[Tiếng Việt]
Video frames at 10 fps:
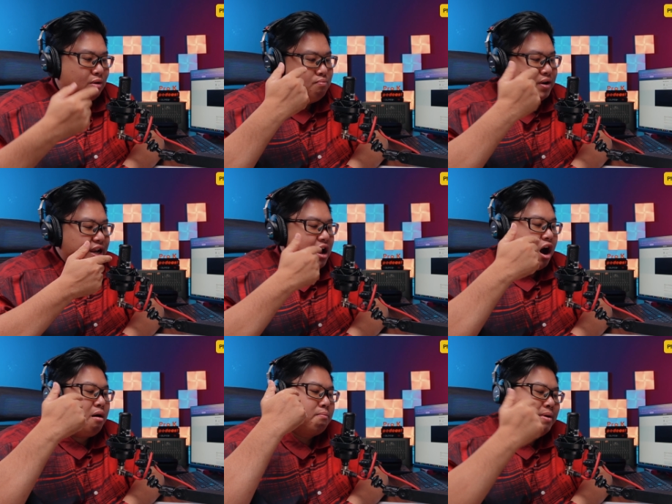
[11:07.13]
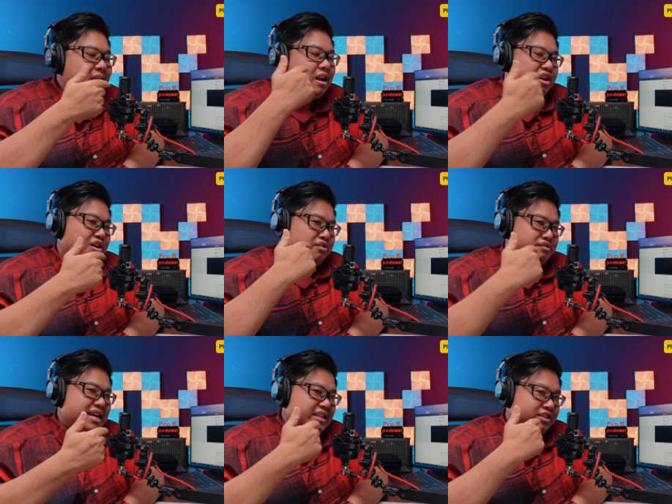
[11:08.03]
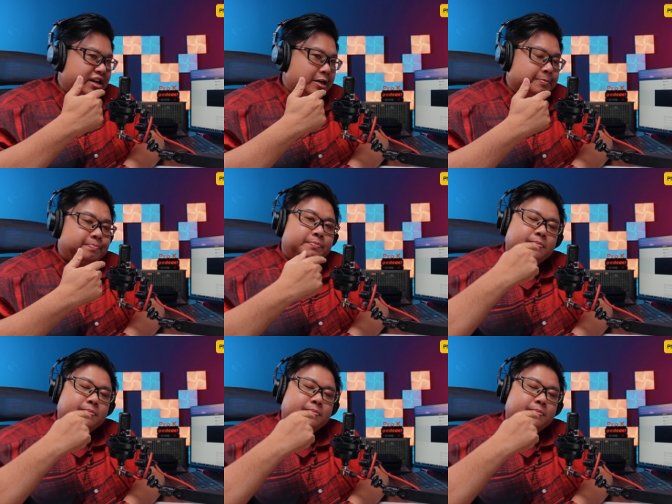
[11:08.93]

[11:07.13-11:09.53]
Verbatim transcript: trong khi đó mic còn denser